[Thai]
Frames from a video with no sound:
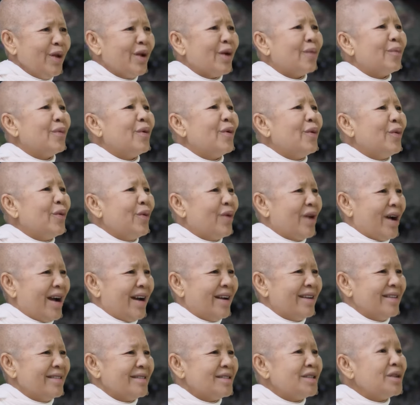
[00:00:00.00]
ยกับลูกอ่ะ
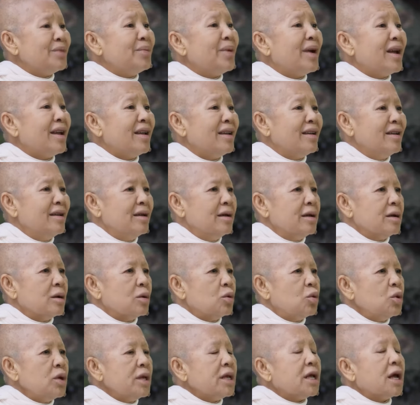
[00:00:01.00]
ใช่ไหม
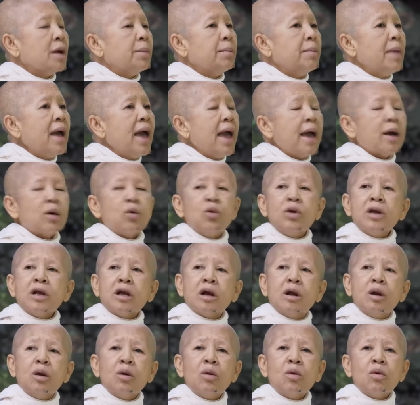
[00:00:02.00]
คุยกับแม่คุย
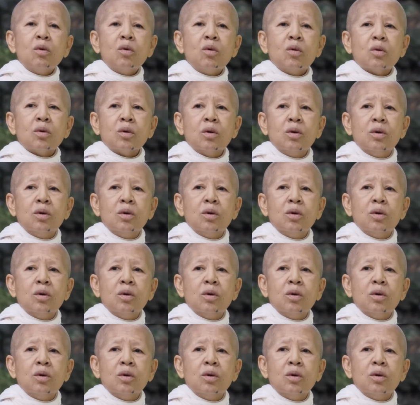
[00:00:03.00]
กับลูก